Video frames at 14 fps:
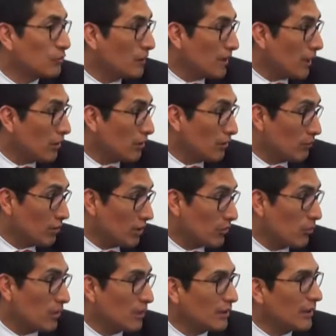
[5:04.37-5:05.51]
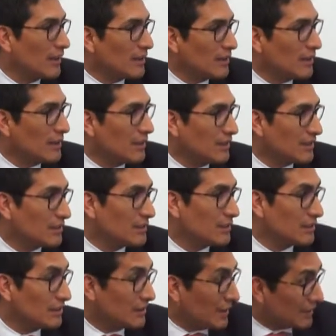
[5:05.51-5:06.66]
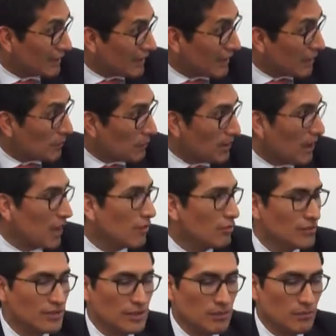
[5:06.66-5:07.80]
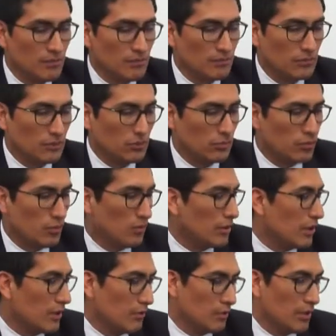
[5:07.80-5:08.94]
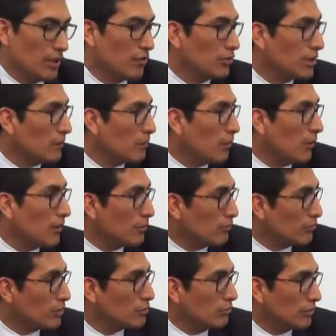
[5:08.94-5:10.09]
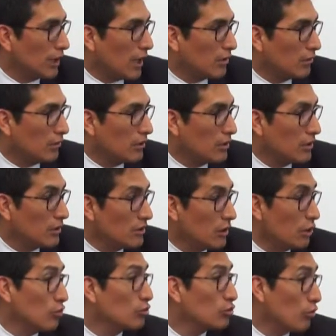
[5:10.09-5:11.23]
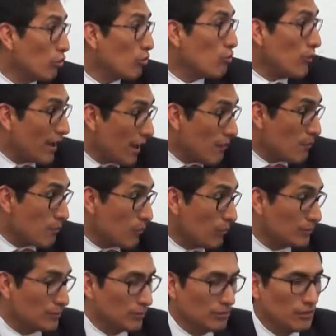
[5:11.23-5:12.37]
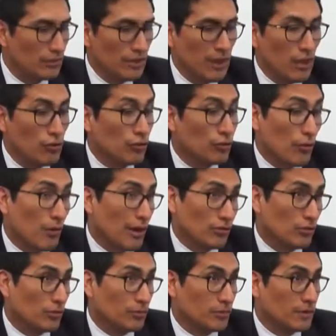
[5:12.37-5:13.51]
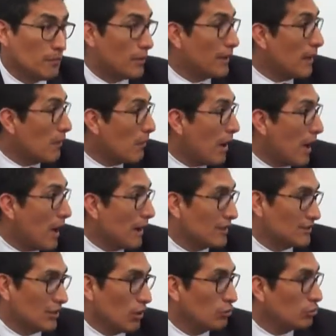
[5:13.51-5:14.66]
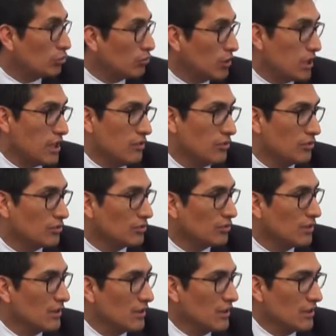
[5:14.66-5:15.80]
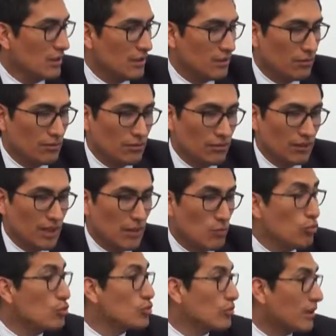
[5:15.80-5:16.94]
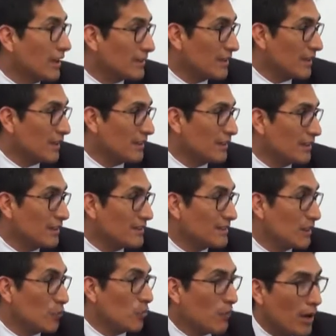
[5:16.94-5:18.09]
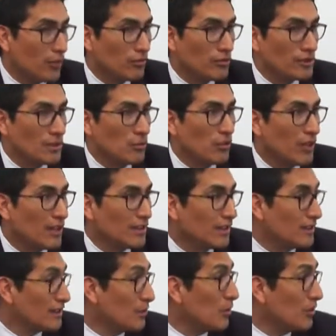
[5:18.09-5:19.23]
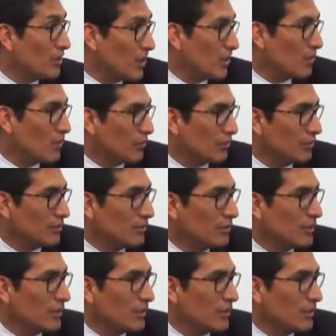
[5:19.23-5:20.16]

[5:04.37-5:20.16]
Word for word: superado en buena cuenta y están encaminados y, supongo que en mediado tiempo va a haber un resultado. Le doy solo como ejemplo eso, ¿no? Y hay otros casos, pues en Panamá, Estados Unidos, ¿no? donde hay mucho que hacer, necesitamos manos, necesitamos gente, necesitamos tiempo, ¿no?